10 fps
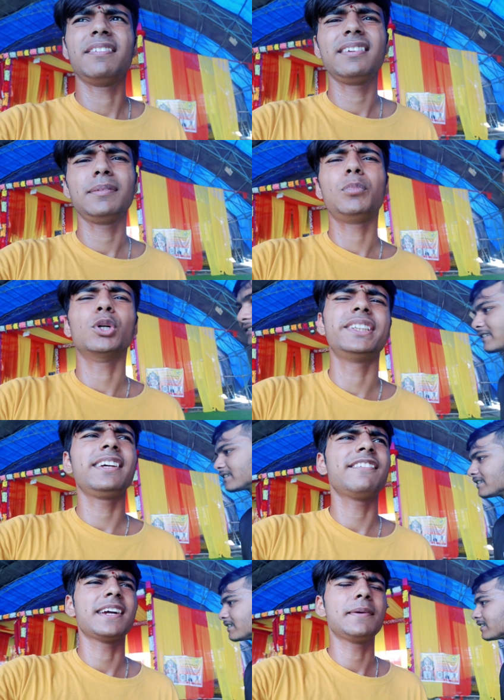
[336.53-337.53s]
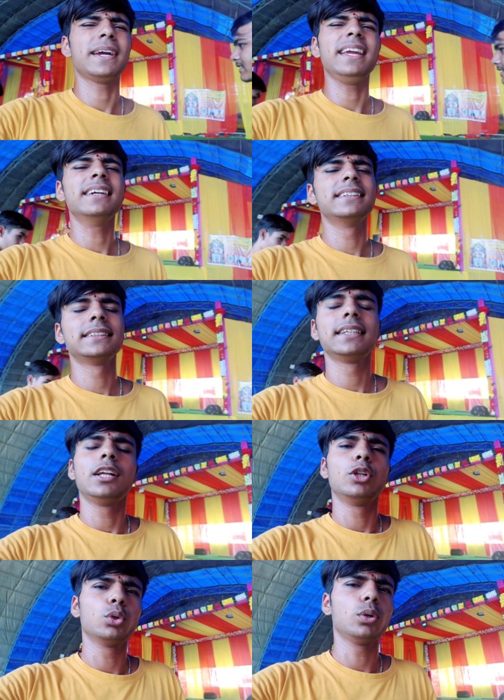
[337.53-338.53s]
काफ़ी पॉजिटिव वाइब आई
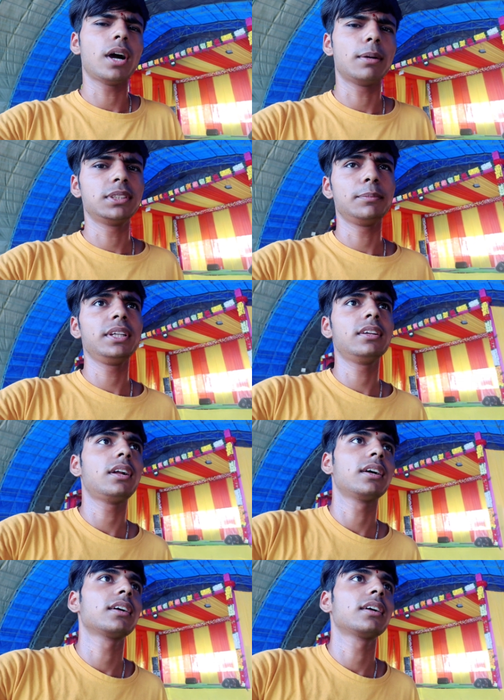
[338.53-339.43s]
तो आप सब भी इधर